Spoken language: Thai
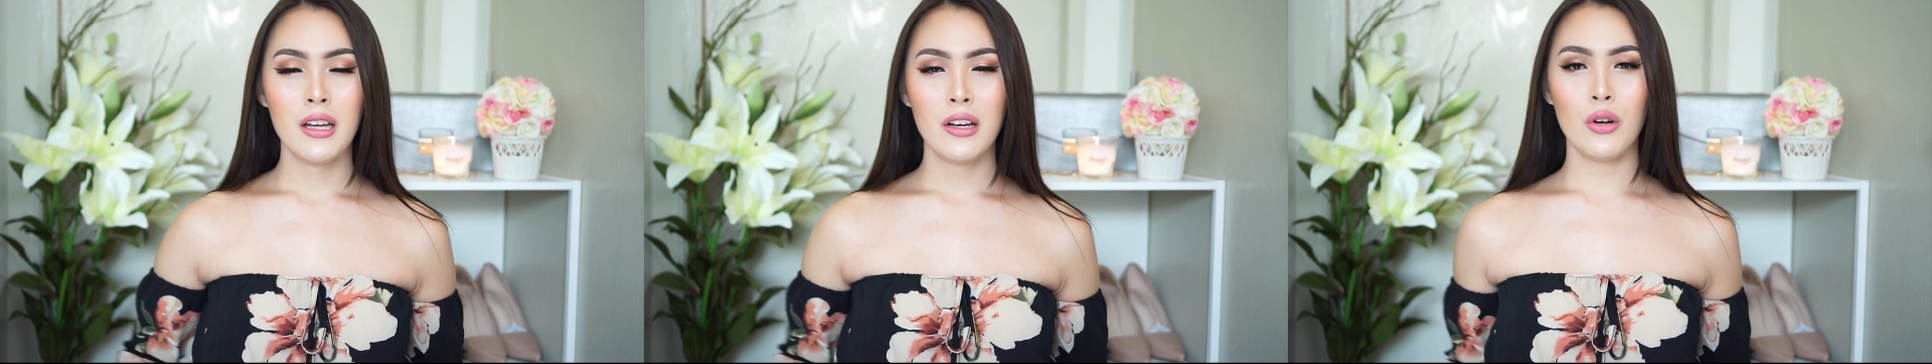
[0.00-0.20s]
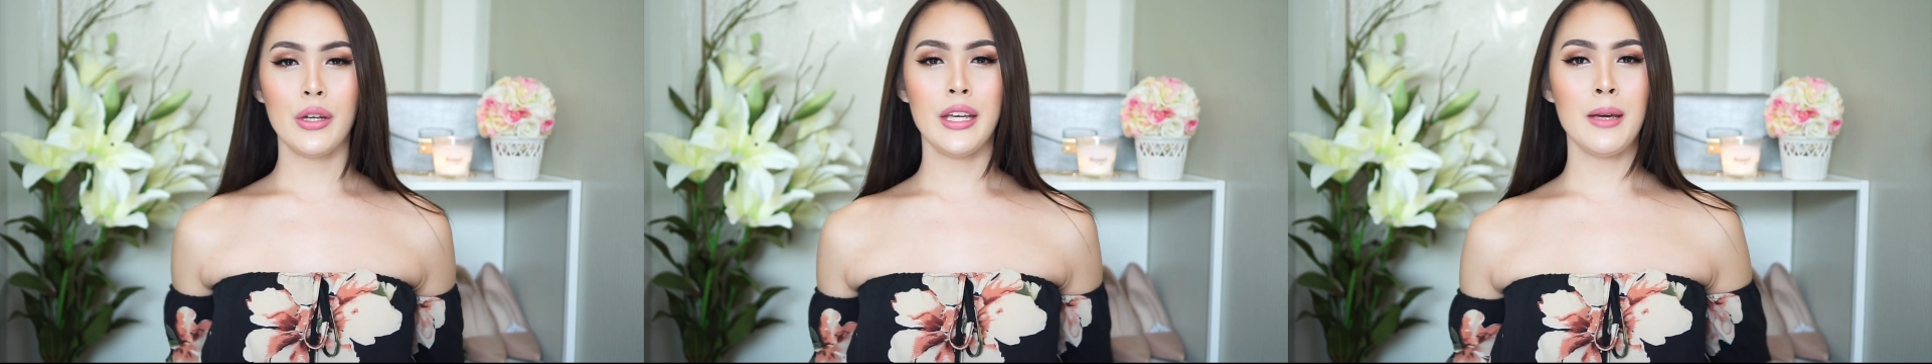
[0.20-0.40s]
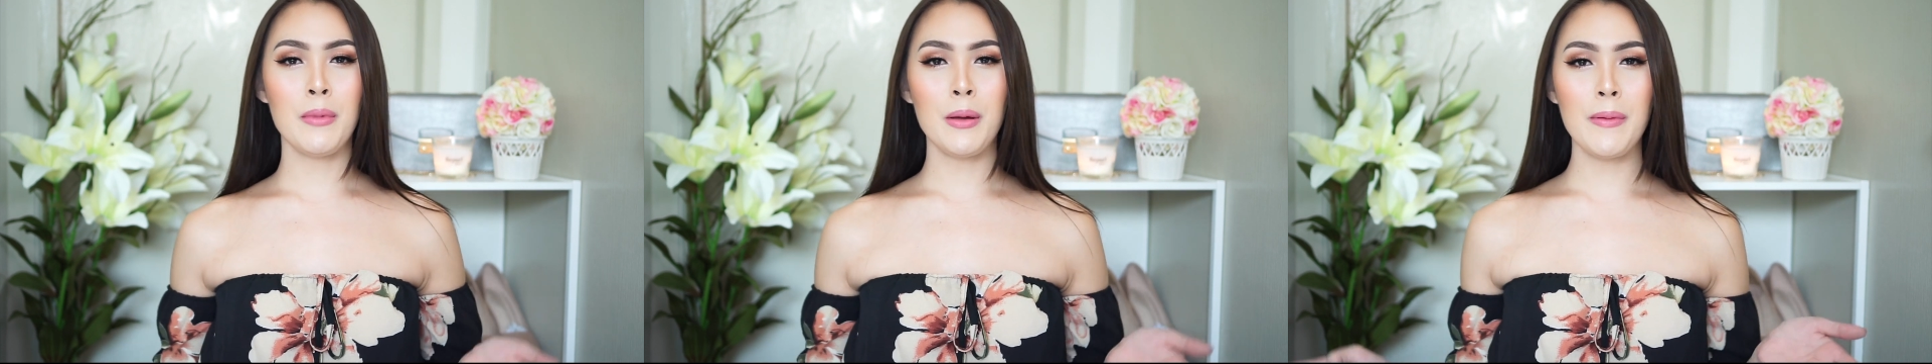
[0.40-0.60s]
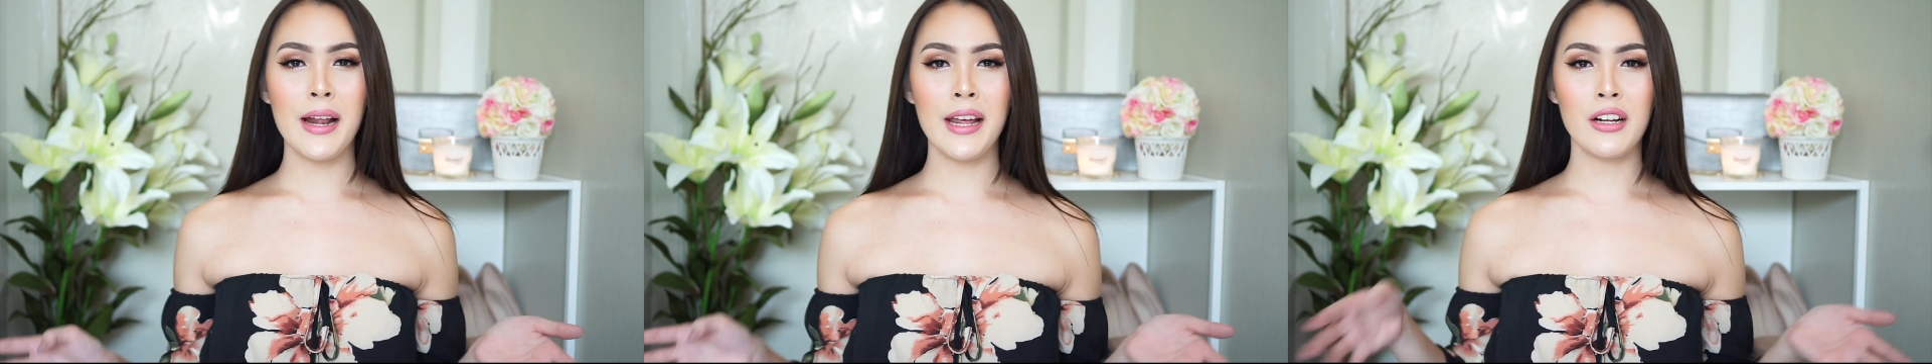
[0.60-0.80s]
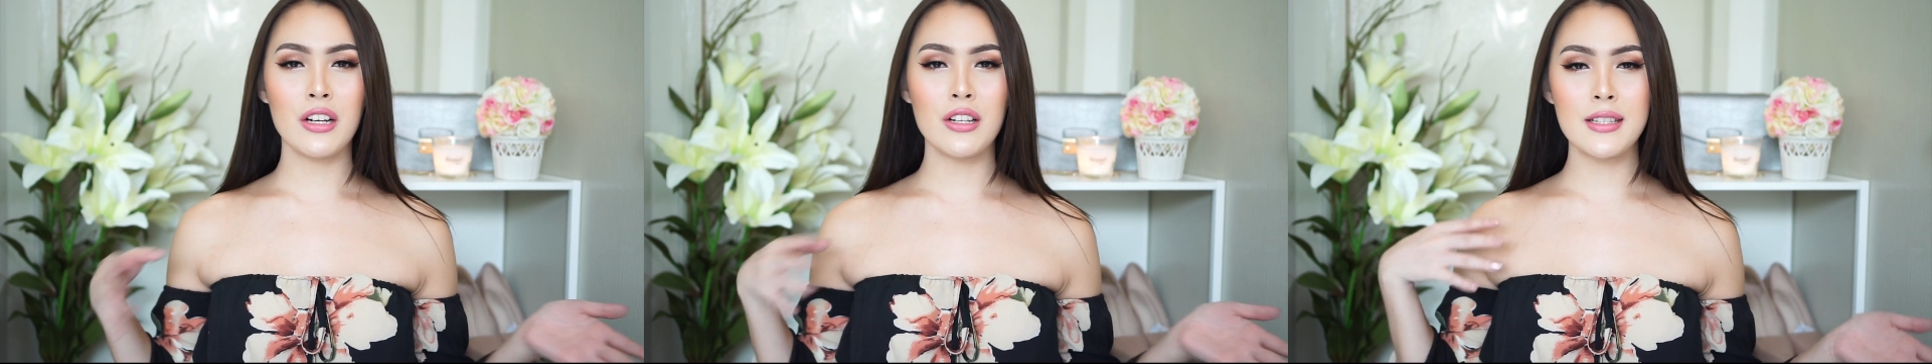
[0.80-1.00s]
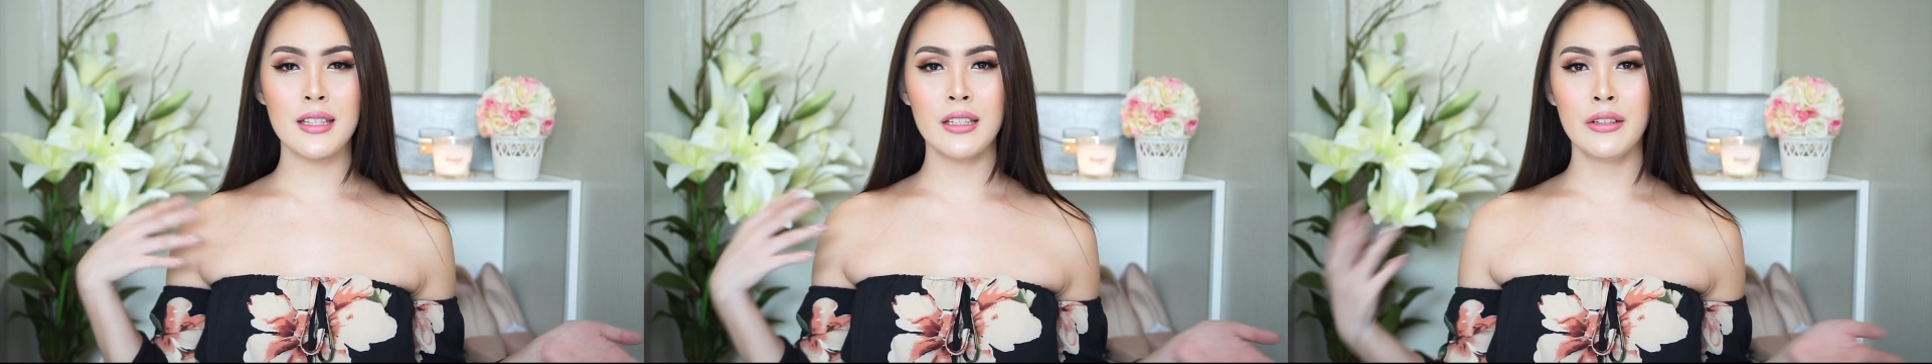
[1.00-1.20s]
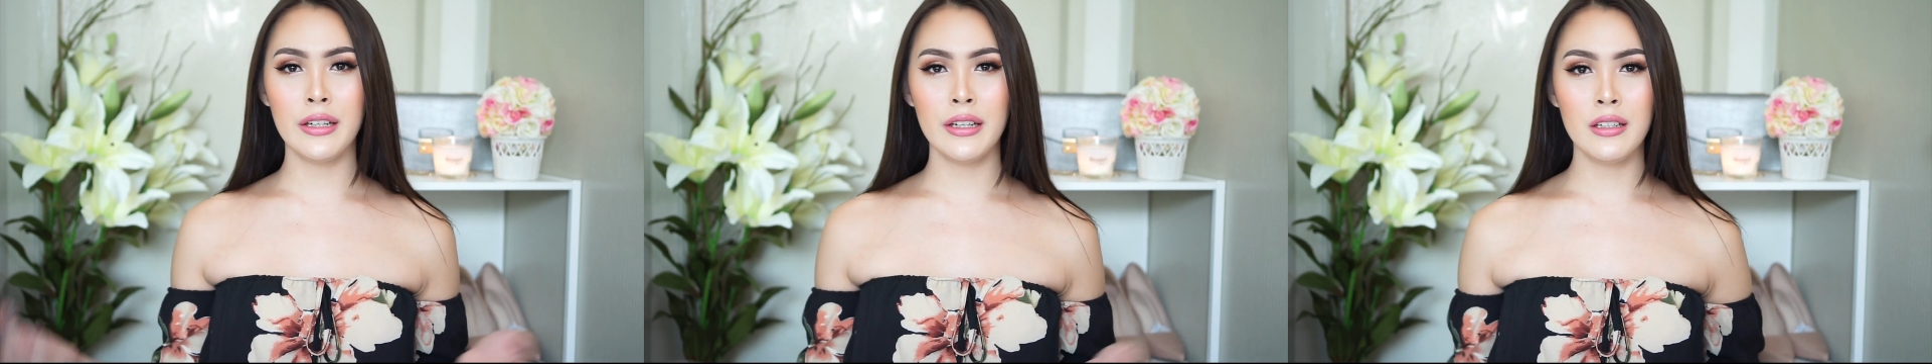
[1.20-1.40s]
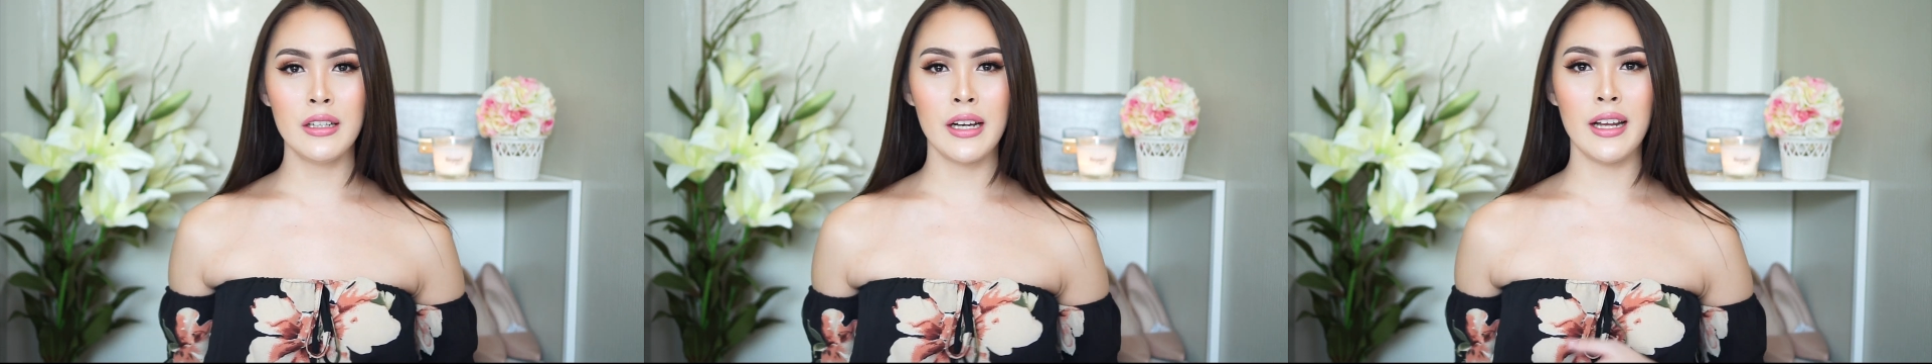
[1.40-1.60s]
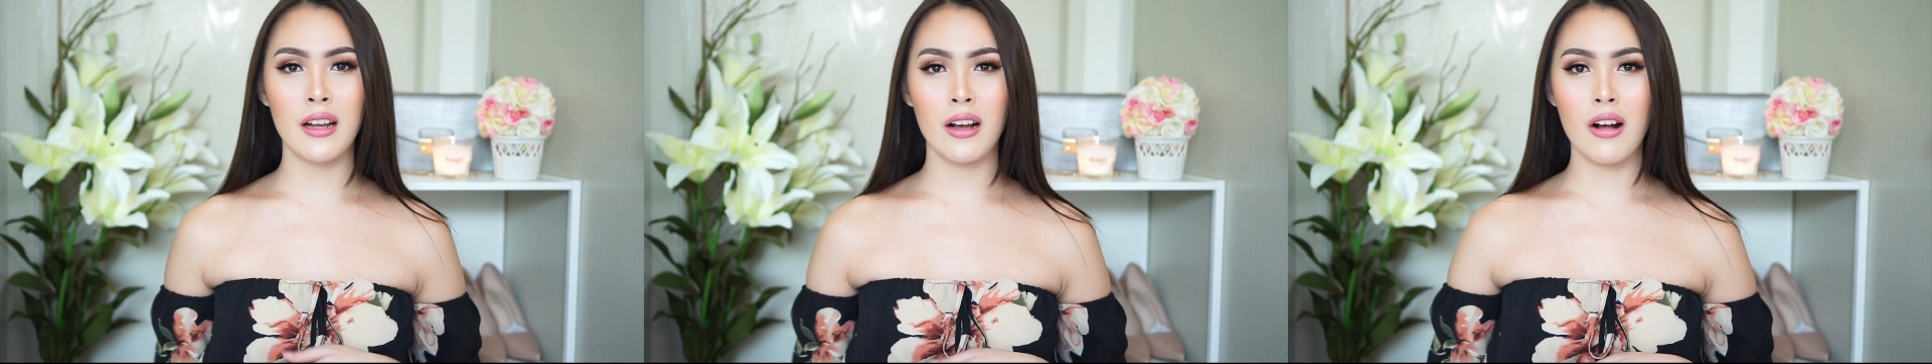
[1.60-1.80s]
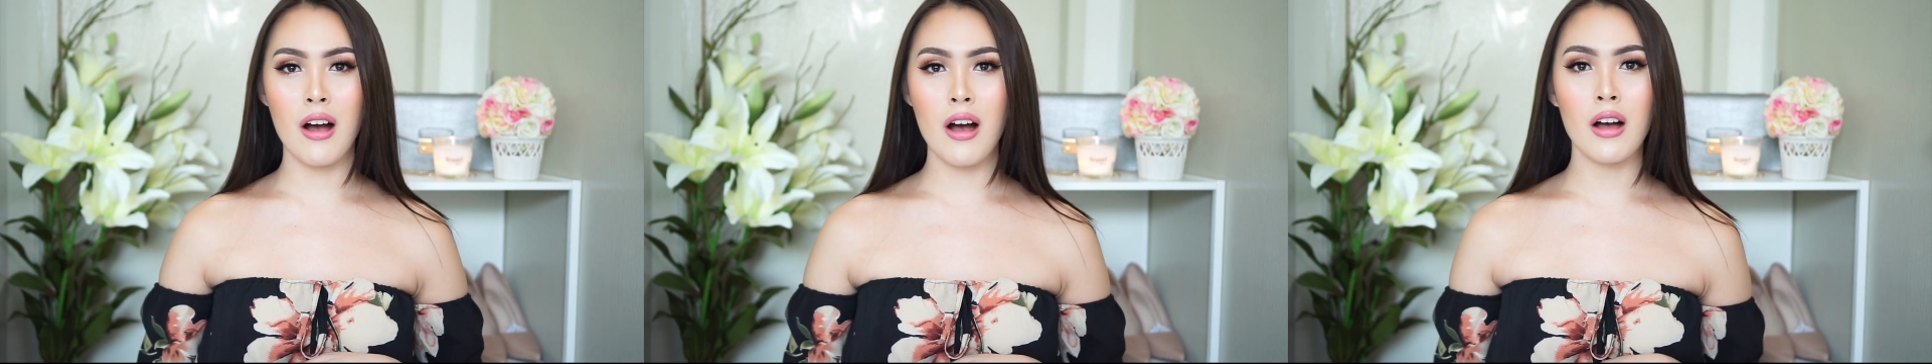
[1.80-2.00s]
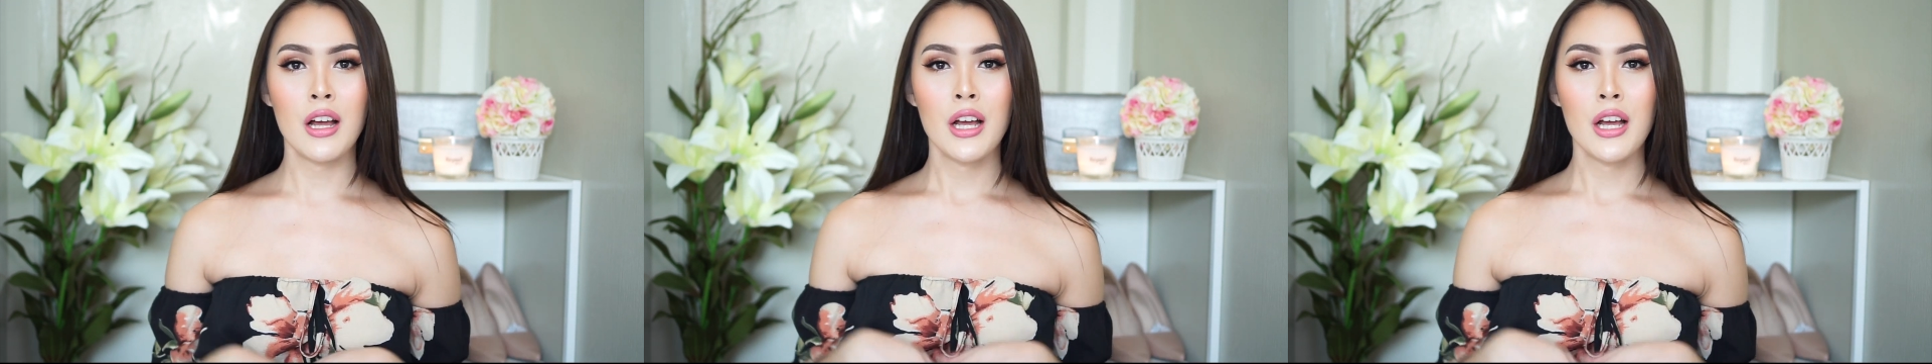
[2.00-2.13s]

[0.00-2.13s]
โอเคไม่เป็นไรก็ซื้อเรื่อยๆแล้วก็